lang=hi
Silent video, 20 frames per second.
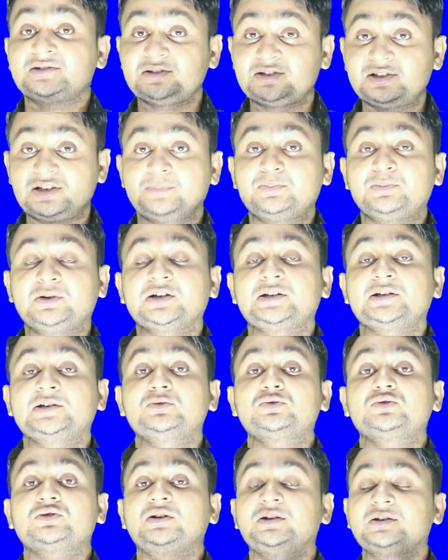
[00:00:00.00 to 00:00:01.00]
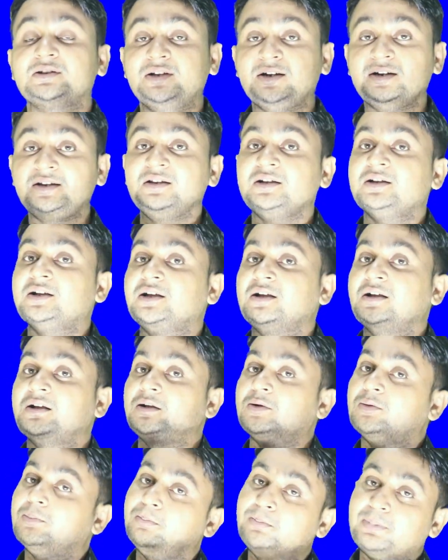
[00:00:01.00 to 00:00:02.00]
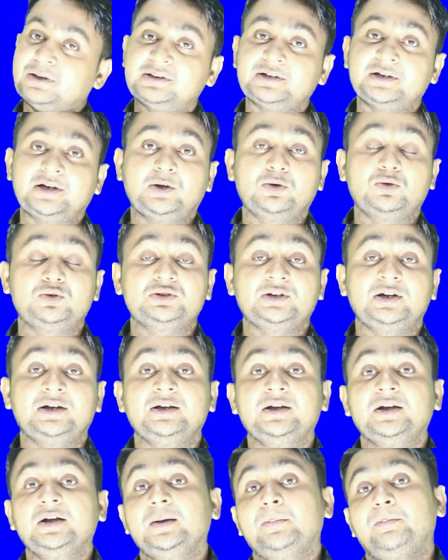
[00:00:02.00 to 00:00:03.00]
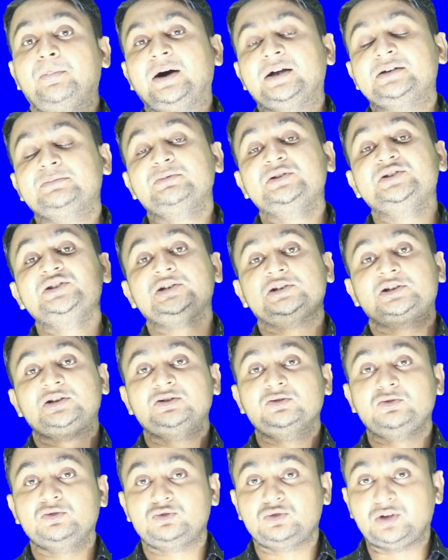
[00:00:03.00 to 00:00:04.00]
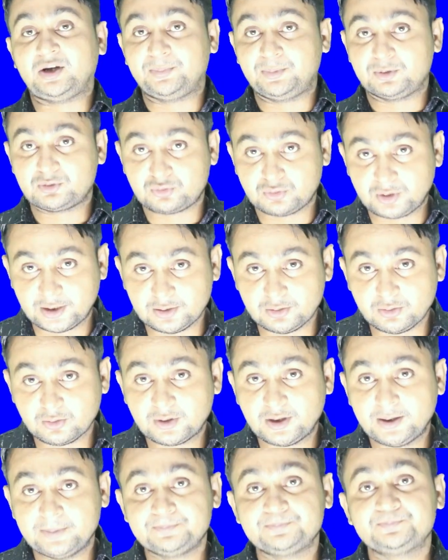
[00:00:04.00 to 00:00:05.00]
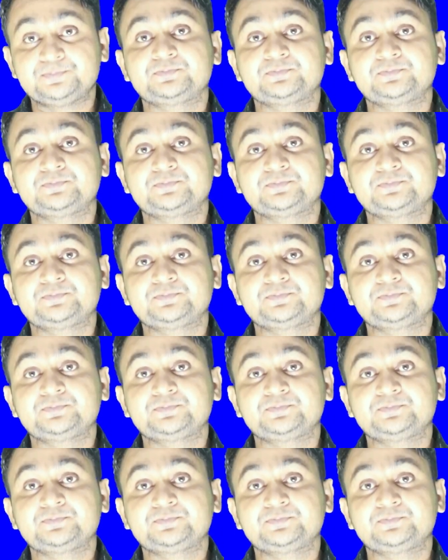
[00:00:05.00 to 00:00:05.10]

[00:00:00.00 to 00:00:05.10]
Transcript: जब तक कि उसका दर्द बंद ना हो जाए में इंजेक्शन दोस्तों आपने सुना ही होगा